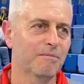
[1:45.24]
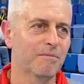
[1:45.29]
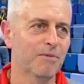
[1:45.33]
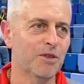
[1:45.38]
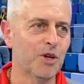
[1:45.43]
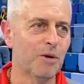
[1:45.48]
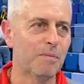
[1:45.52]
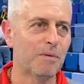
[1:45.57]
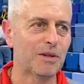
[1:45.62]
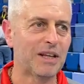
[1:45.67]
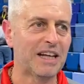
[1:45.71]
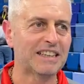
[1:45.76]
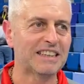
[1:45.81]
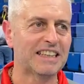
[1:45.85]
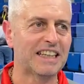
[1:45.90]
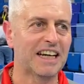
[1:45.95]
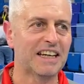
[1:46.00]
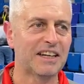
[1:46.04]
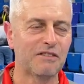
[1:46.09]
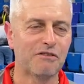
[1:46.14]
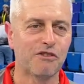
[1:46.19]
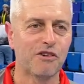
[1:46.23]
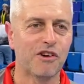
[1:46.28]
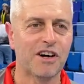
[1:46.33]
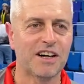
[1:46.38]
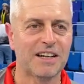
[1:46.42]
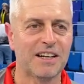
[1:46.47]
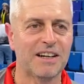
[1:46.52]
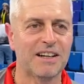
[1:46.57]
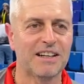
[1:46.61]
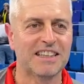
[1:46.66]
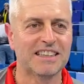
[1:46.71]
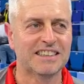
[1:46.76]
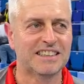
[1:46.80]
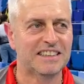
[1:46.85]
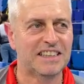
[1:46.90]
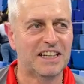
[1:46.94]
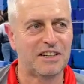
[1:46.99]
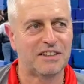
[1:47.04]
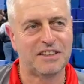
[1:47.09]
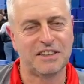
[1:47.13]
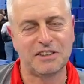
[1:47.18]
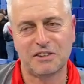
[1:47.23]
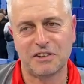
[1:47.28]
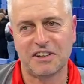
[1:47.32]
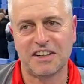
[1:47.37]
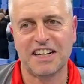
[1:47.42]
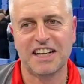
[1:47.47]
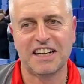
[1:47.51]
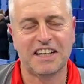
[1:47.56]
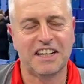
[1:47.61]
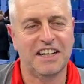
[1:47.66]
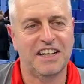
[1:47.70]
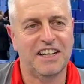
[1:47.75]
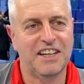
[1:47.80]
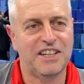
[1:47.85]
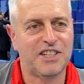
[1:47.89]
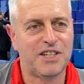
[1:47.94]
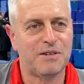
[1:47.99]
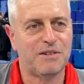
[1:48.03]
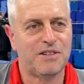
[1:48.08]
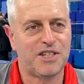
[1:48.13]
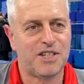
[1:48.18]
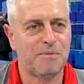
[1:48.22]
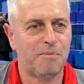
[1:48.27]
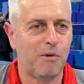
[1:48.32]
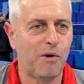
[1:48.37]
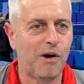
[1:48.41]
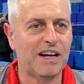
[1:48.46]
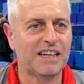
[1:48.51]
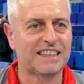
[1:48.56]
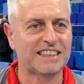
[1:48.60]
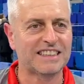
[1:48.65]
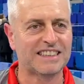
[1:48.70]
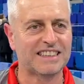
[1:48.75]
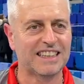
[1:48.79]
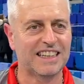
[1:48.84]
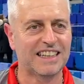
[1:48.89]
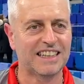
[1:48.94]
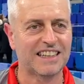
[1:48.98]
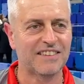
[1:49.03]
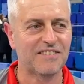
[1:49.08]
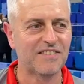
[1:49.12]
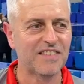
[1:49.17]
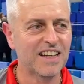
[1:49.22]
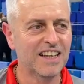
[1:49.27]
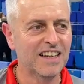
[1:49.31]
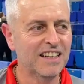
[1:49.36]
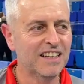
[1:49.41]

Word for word: dopo tanti anni fuori il desiderio di tornare ci, ci può anche stare.